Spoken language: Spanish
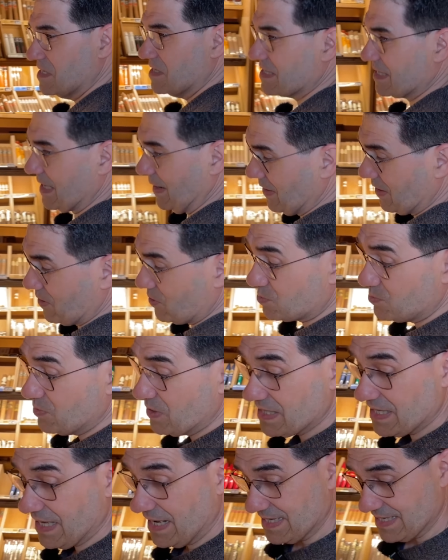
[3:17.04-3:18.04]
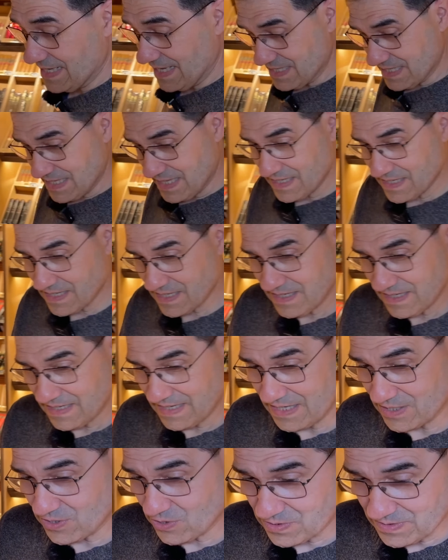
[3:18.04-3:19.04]
tabacos muy interesantes
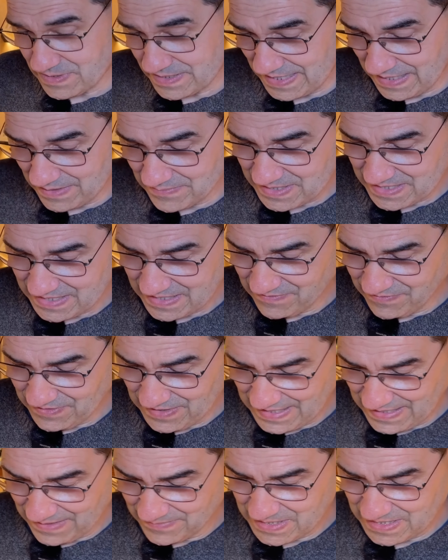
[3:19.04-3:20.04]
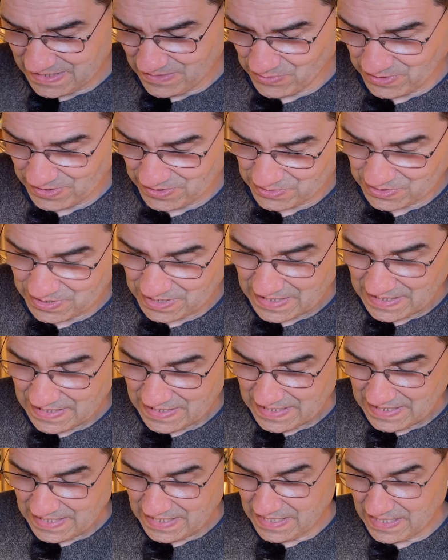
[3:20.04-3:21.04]
que son realmente, francamente, buenos.
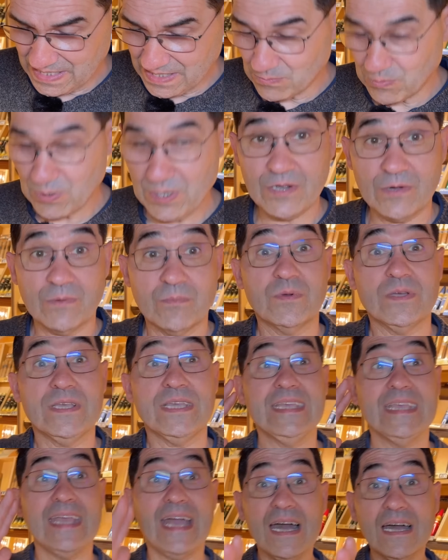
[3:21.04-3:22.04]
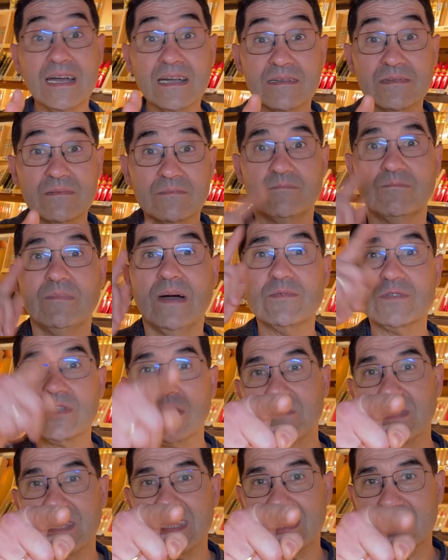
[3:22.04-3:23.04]
Y bueno, y ya vamos a
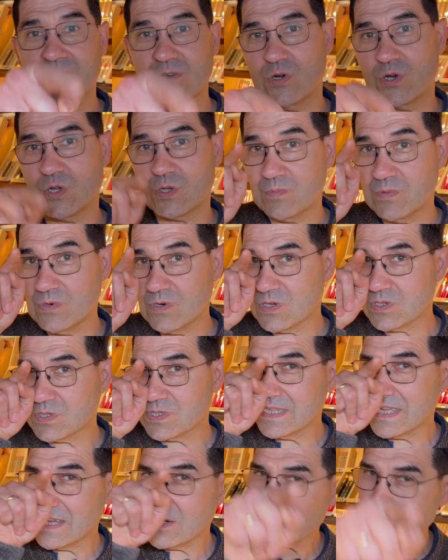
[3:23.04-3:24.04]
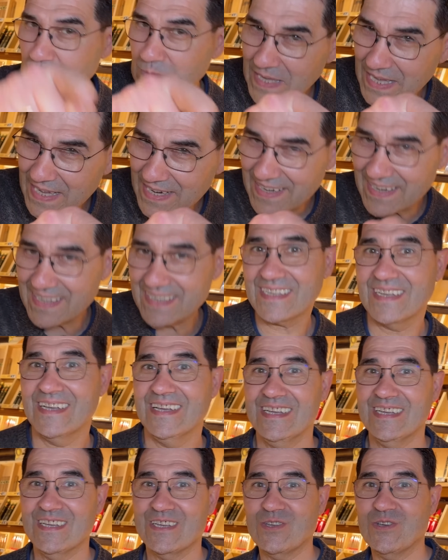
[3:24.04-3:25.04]
empezar con los puros de los viernes,
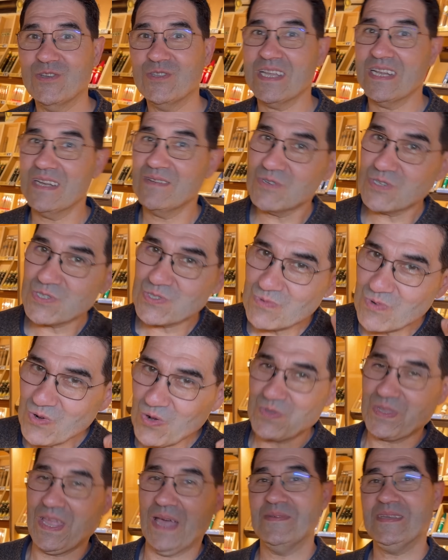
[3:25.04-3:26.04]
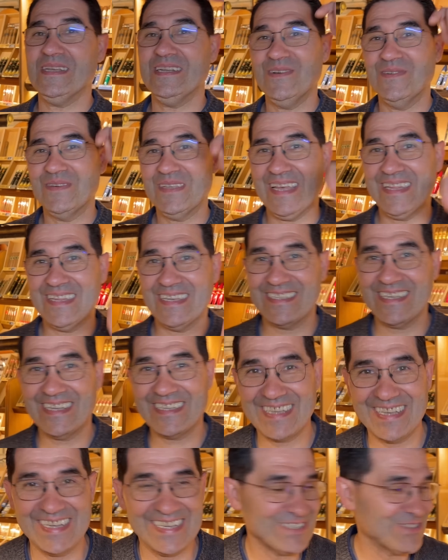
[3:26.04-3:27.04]
que hoy tenemos también novedades, es
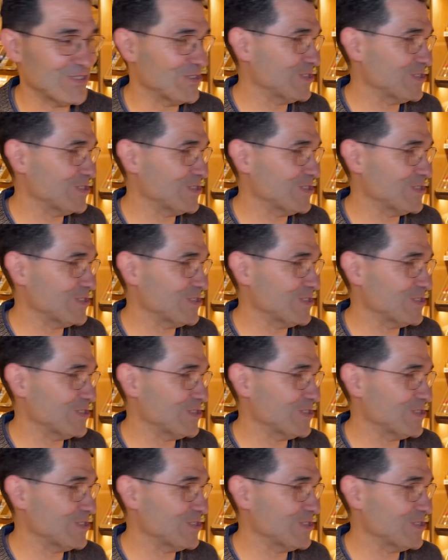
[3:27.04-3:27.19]
que esto